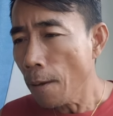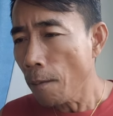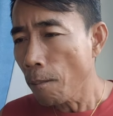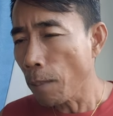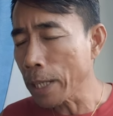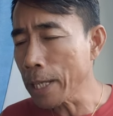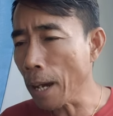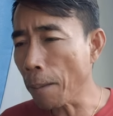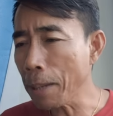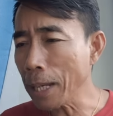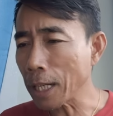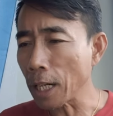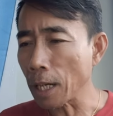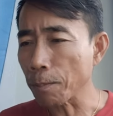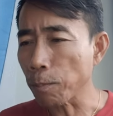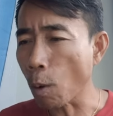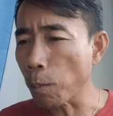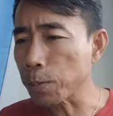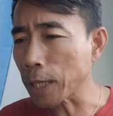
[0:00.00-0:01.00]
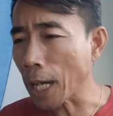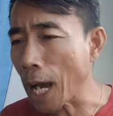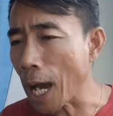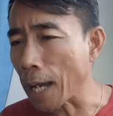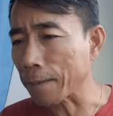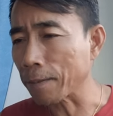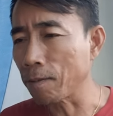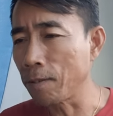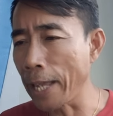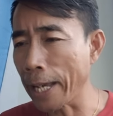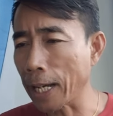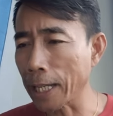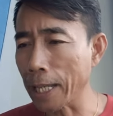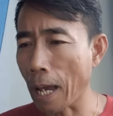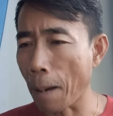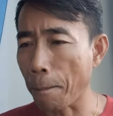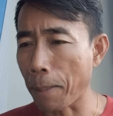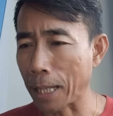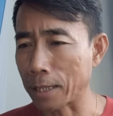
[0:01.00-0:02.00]
มันยังไม่เกิดภพชาติ ในขณะ
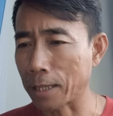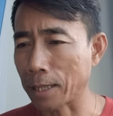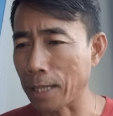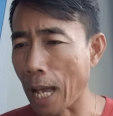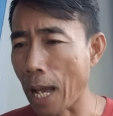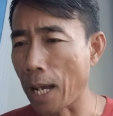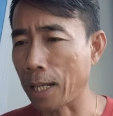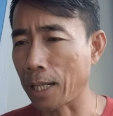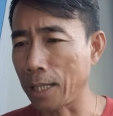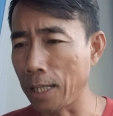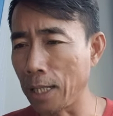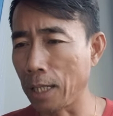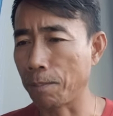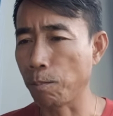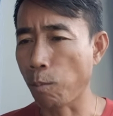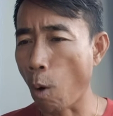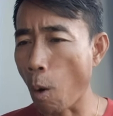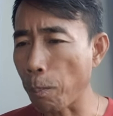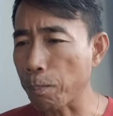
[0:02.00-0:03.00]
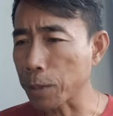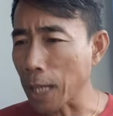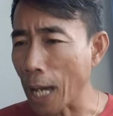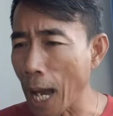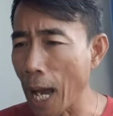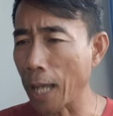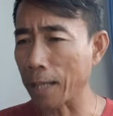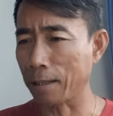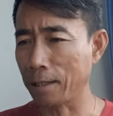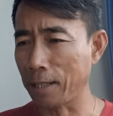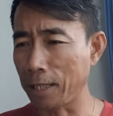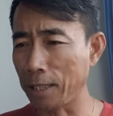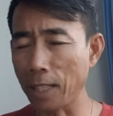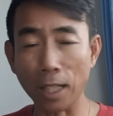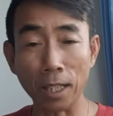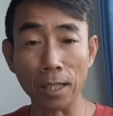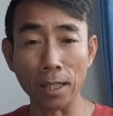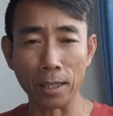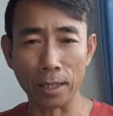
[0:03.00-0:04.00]
ผัสสะเกิดภพชาติถึงจะ
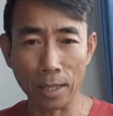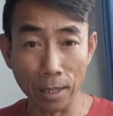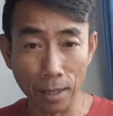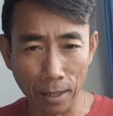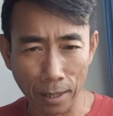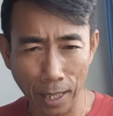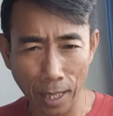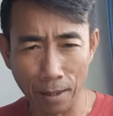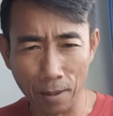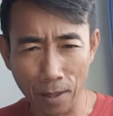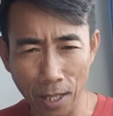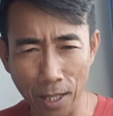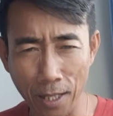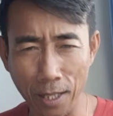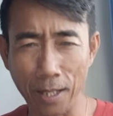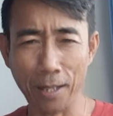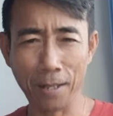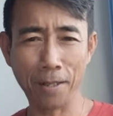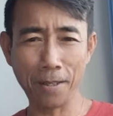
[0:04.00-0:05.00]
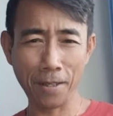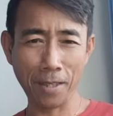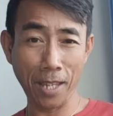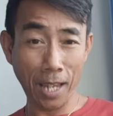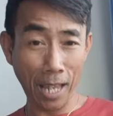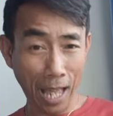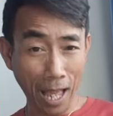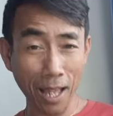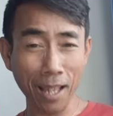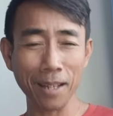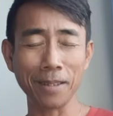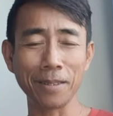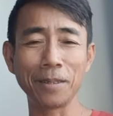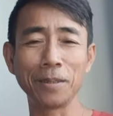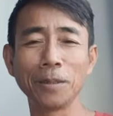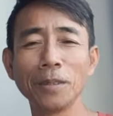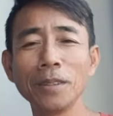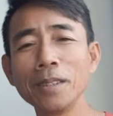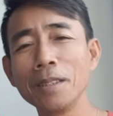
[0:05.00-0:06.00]
เกิดขึ้นทันที นี่ฮะ
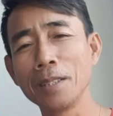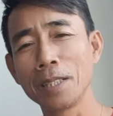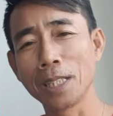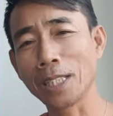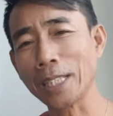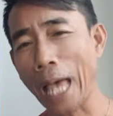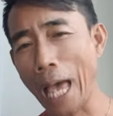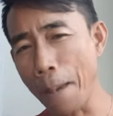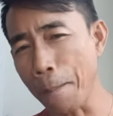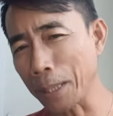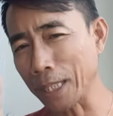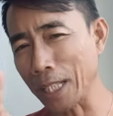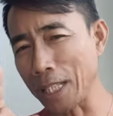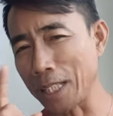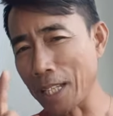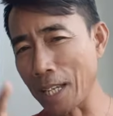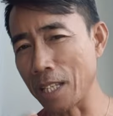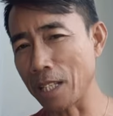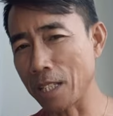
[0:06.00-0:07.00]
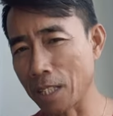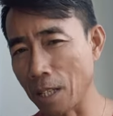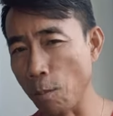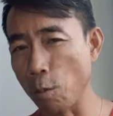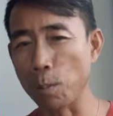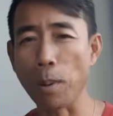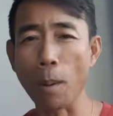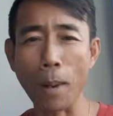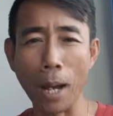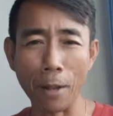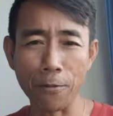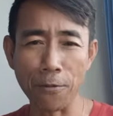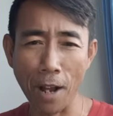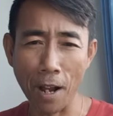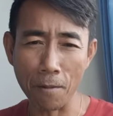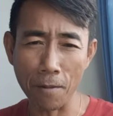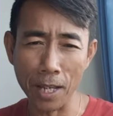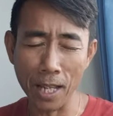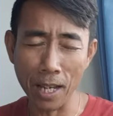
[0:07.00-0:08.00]
สายปฏิจะสมุดประบาท ฟัง
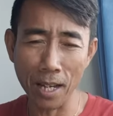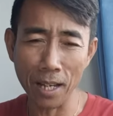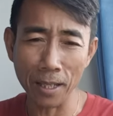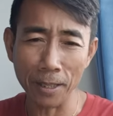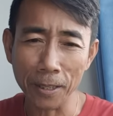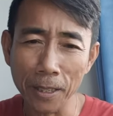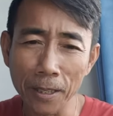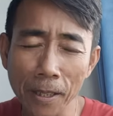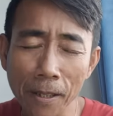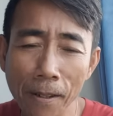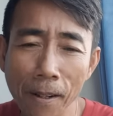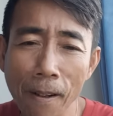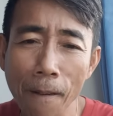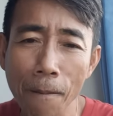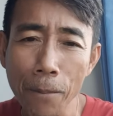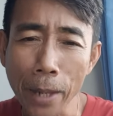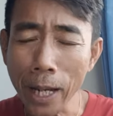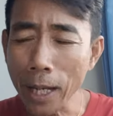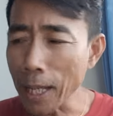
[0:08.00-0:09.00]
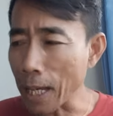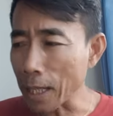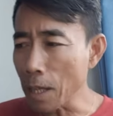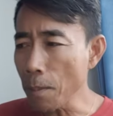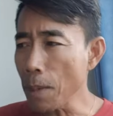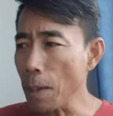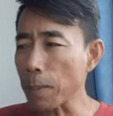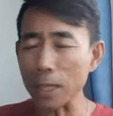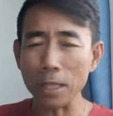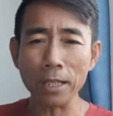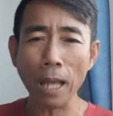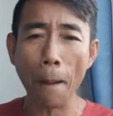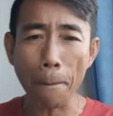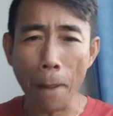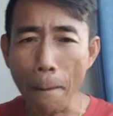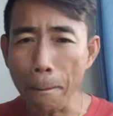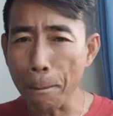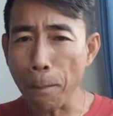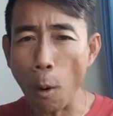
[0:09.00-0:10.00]
ไว้นะฮะในขณะที่มีภาษา
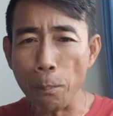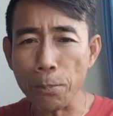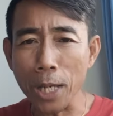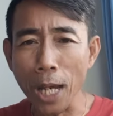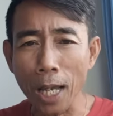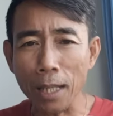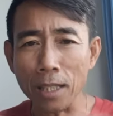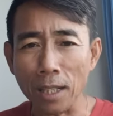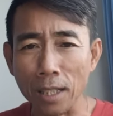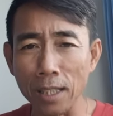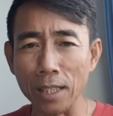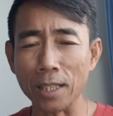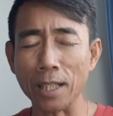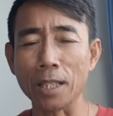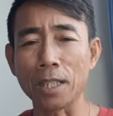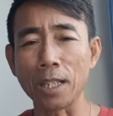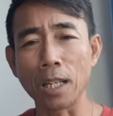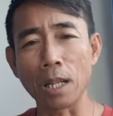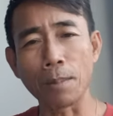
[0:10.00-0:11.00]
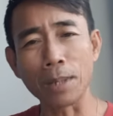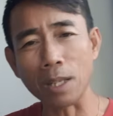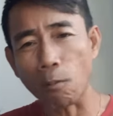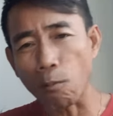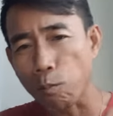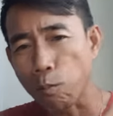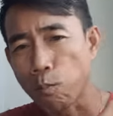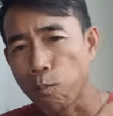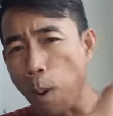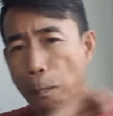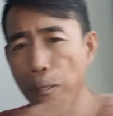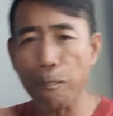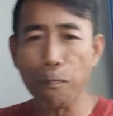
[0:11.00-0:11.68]
ปั๊บภพชาติจะเกิดทันที มันจะบุ๊บ